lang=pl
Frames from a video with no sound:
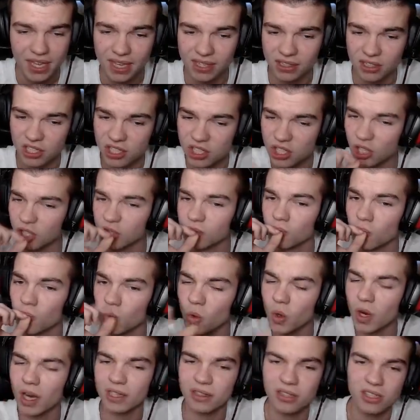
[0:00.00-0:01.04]
To jest coś,
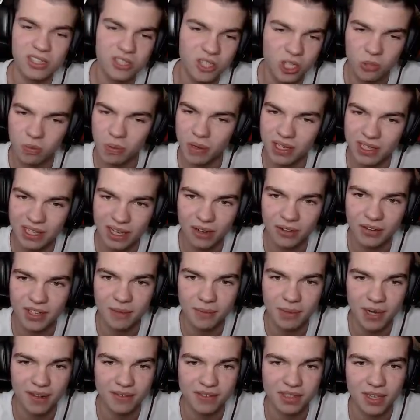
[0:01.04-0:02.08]
mua, to jest coś pięknego,
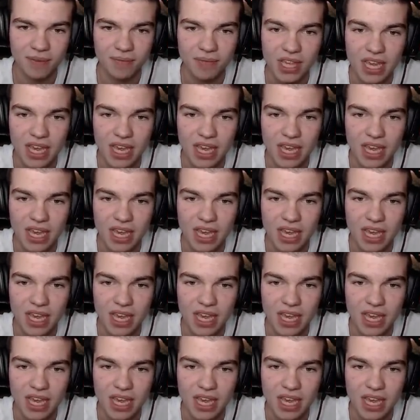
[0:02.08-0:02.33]
naprawdę.